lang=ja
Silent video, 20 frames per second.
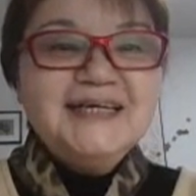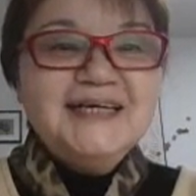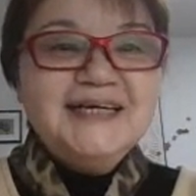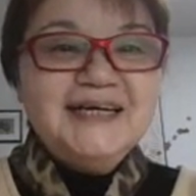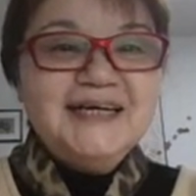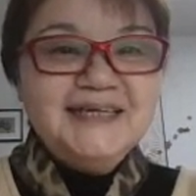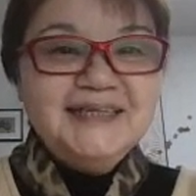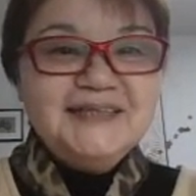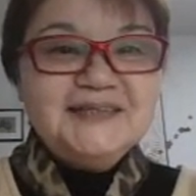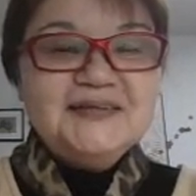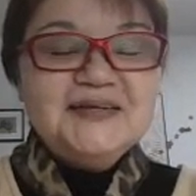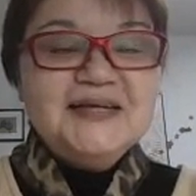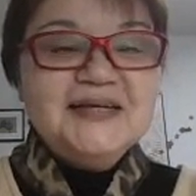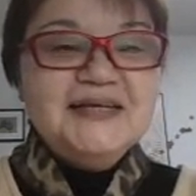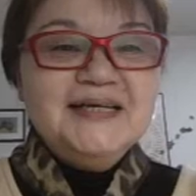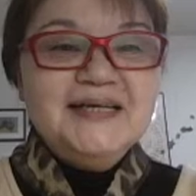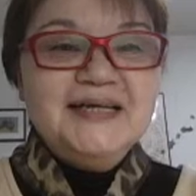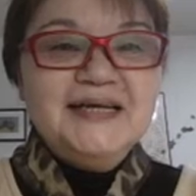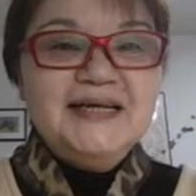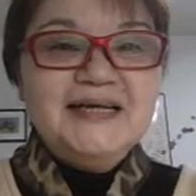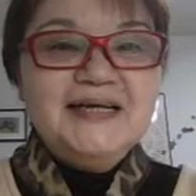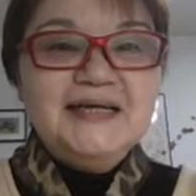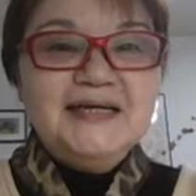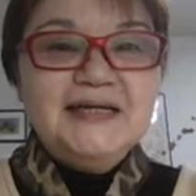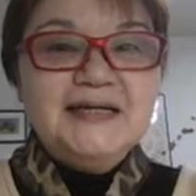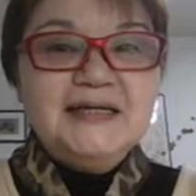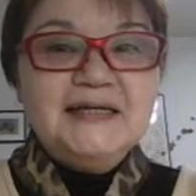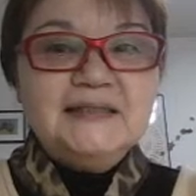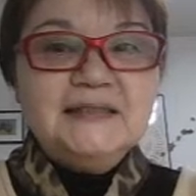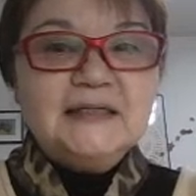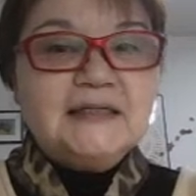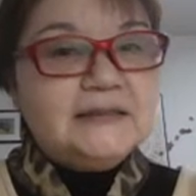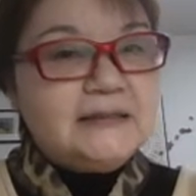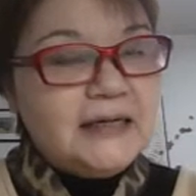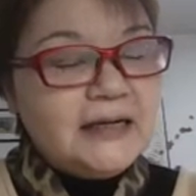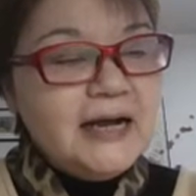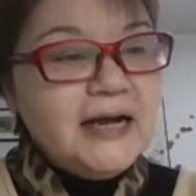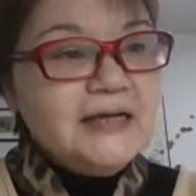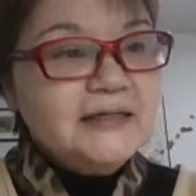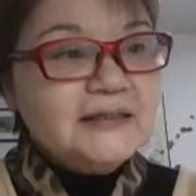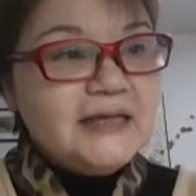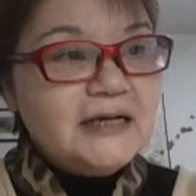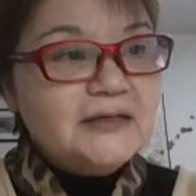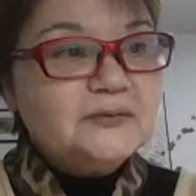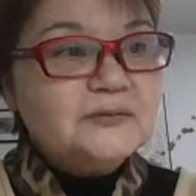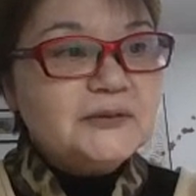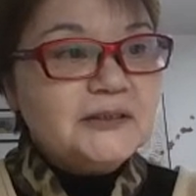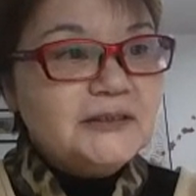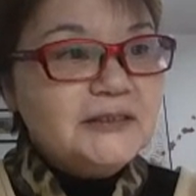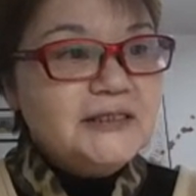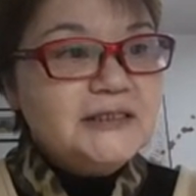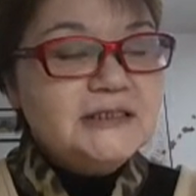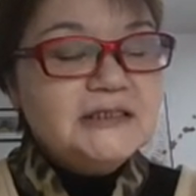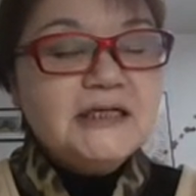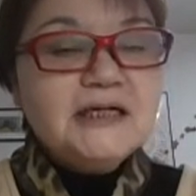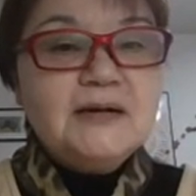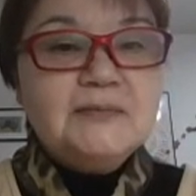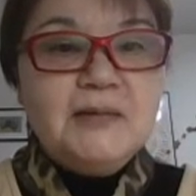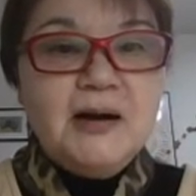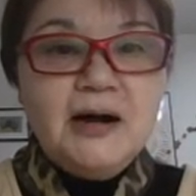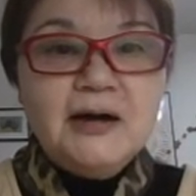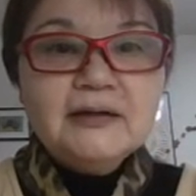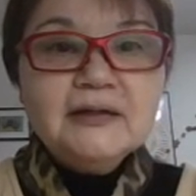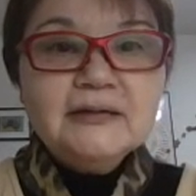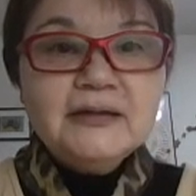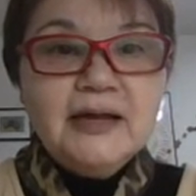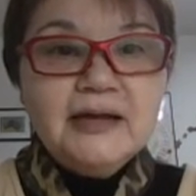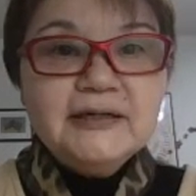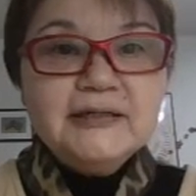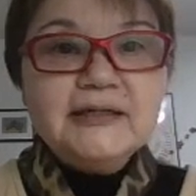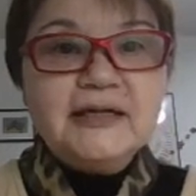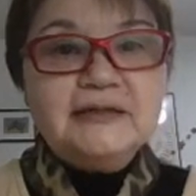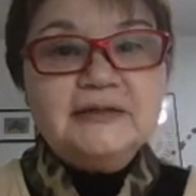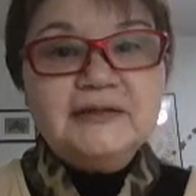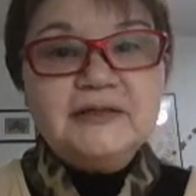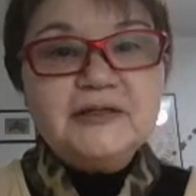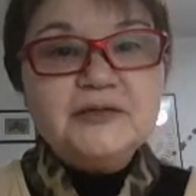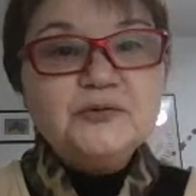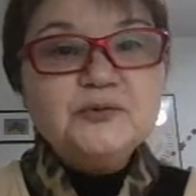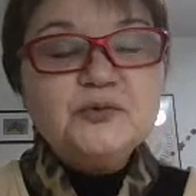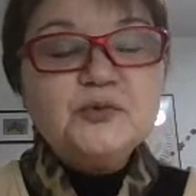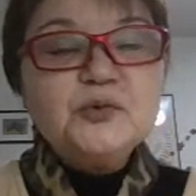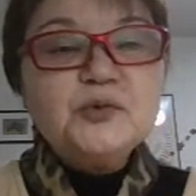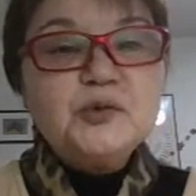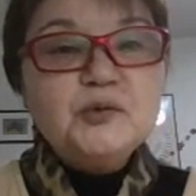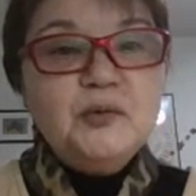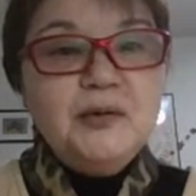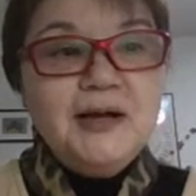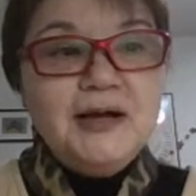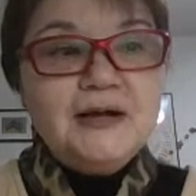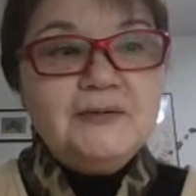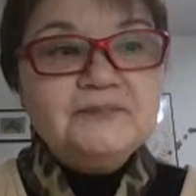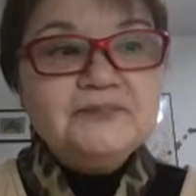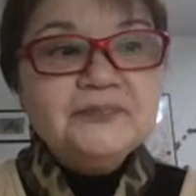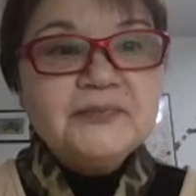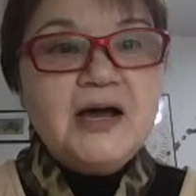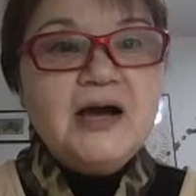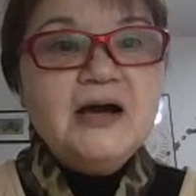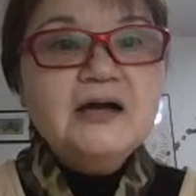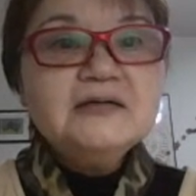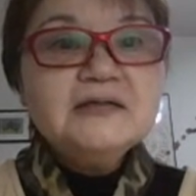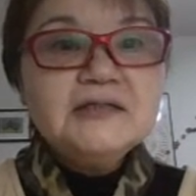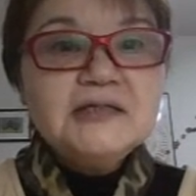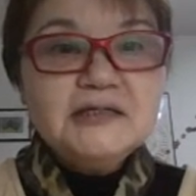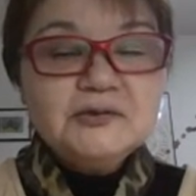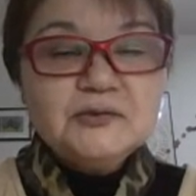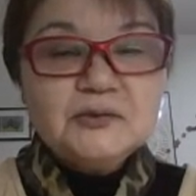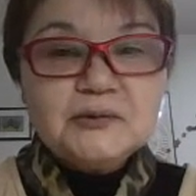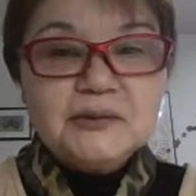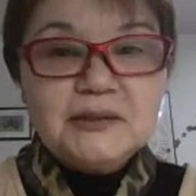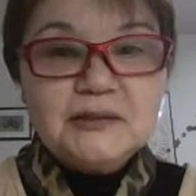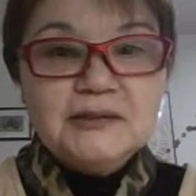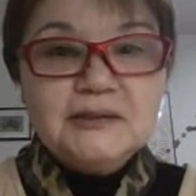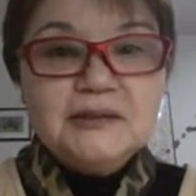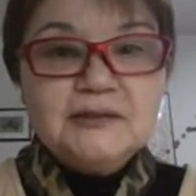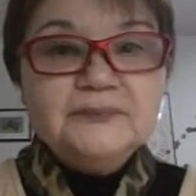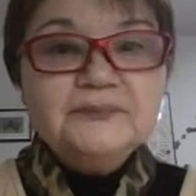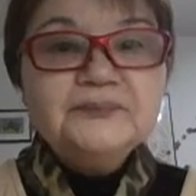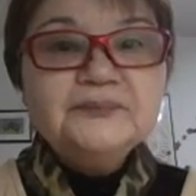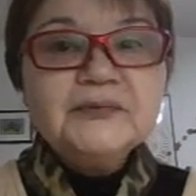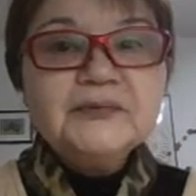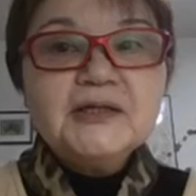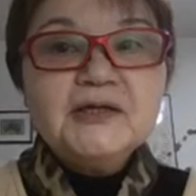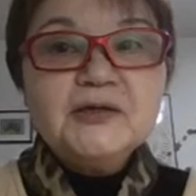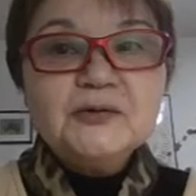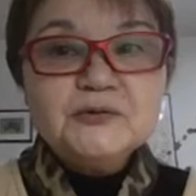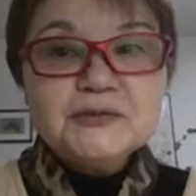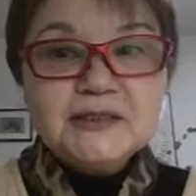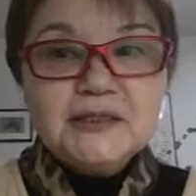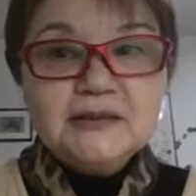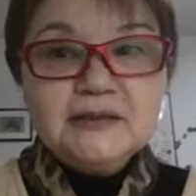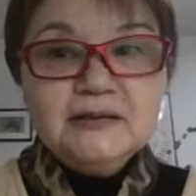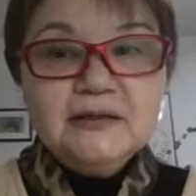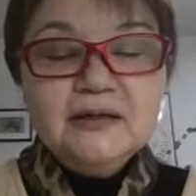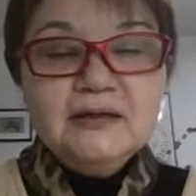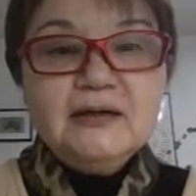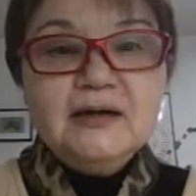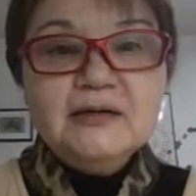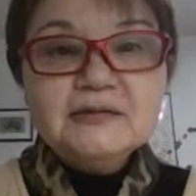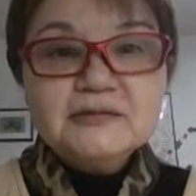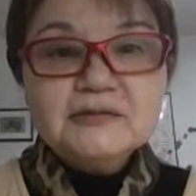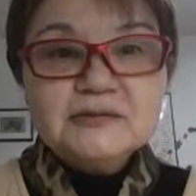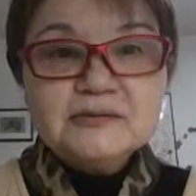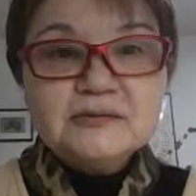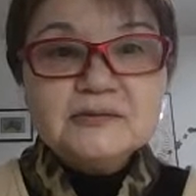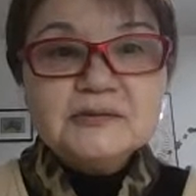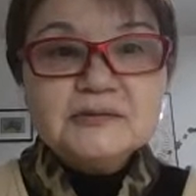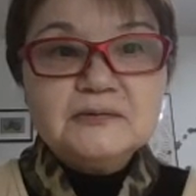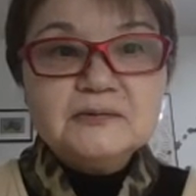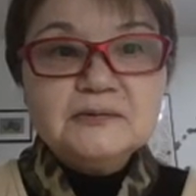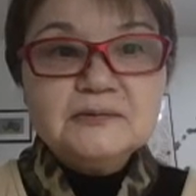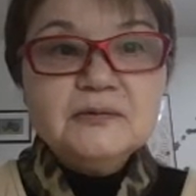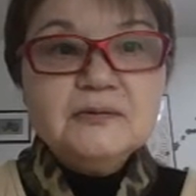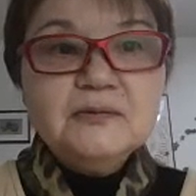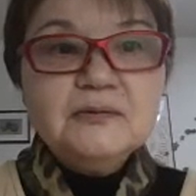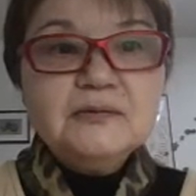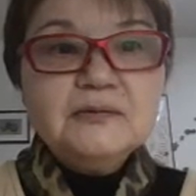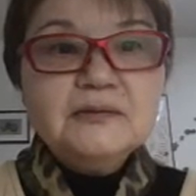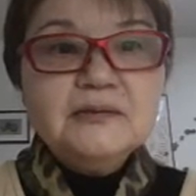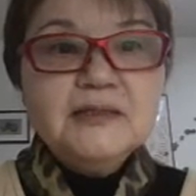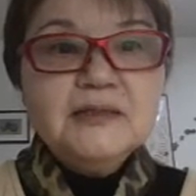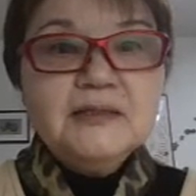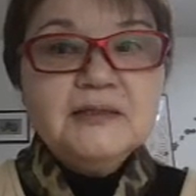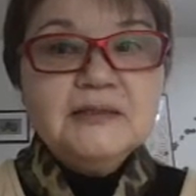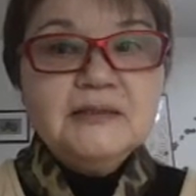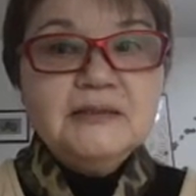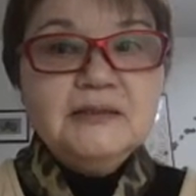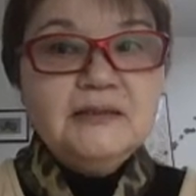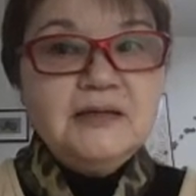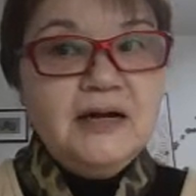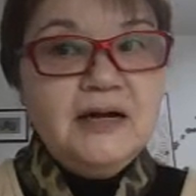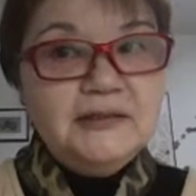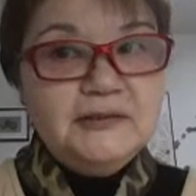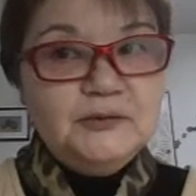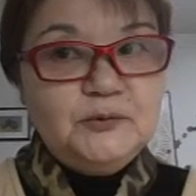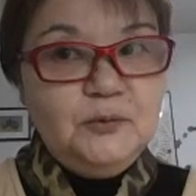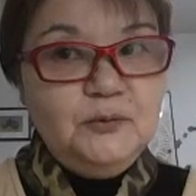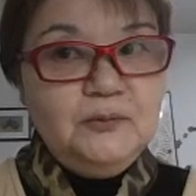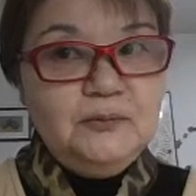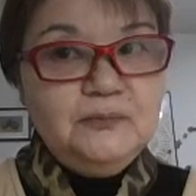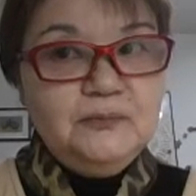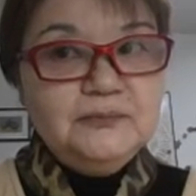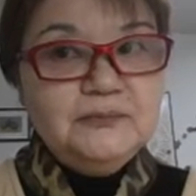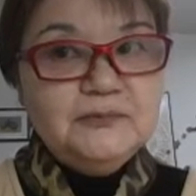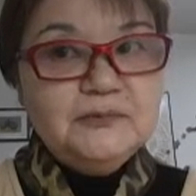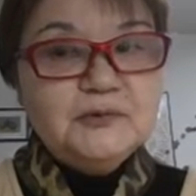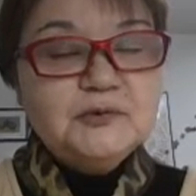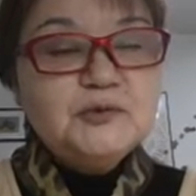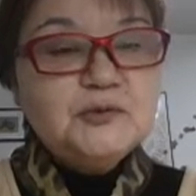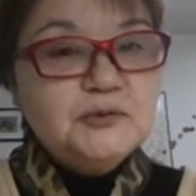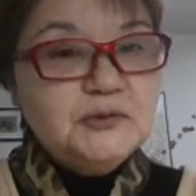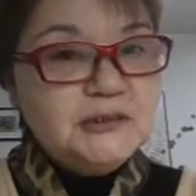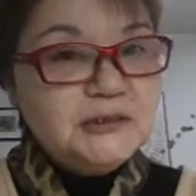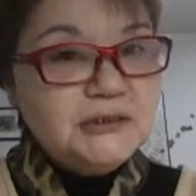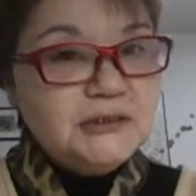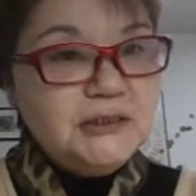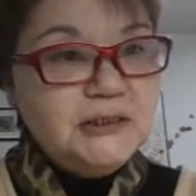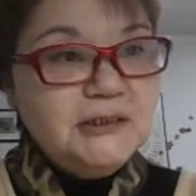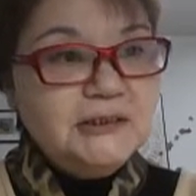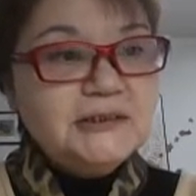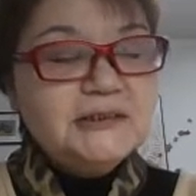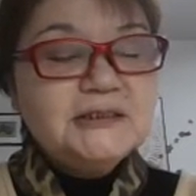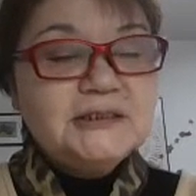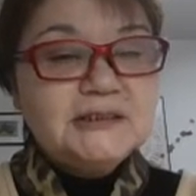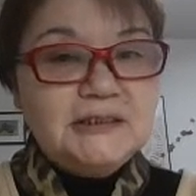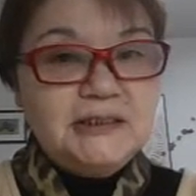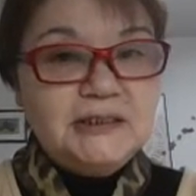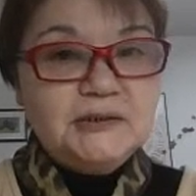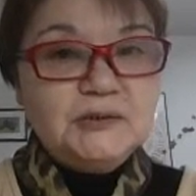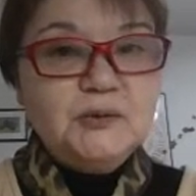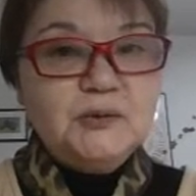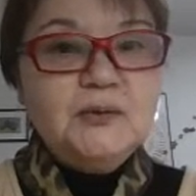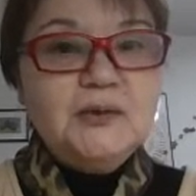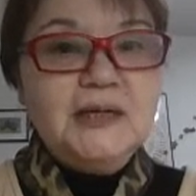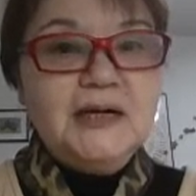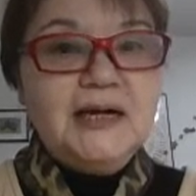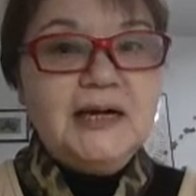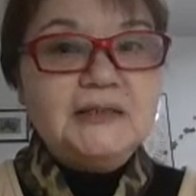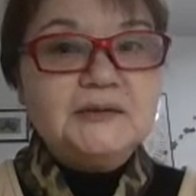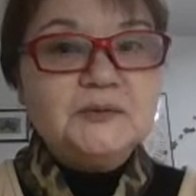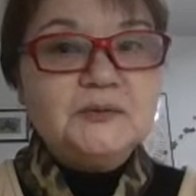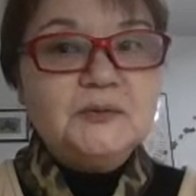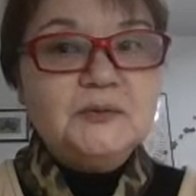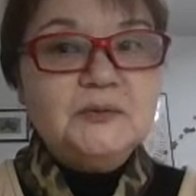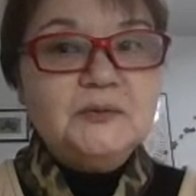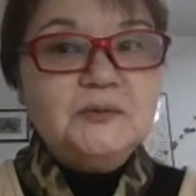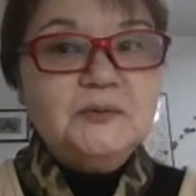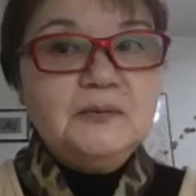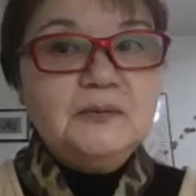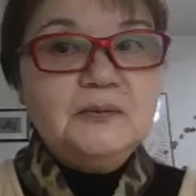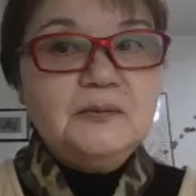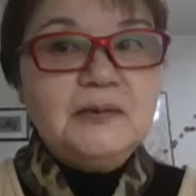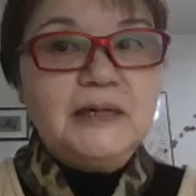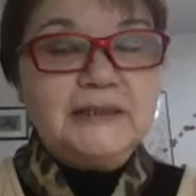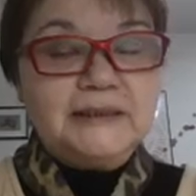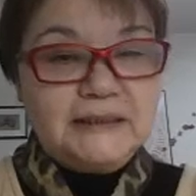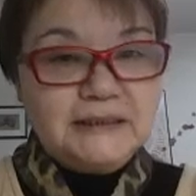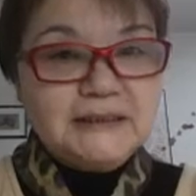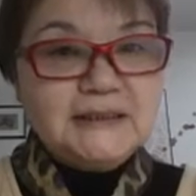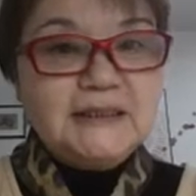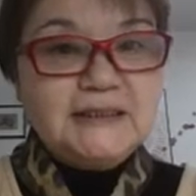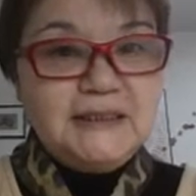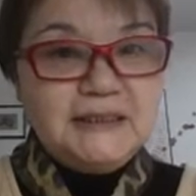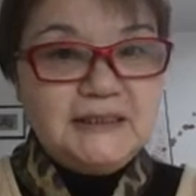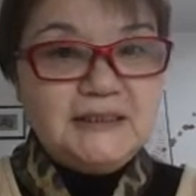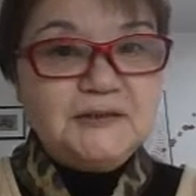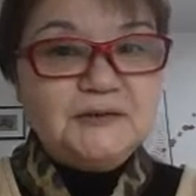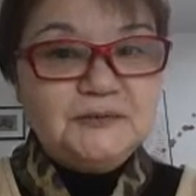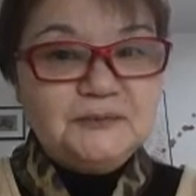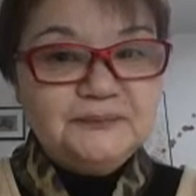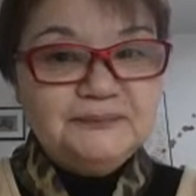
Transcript: はい。えー、だから長い単語でね、舌が回らないなんていう時は、アクセントに気をつけて発音すると、意外と通じてしっかりと、あのー、話ができる。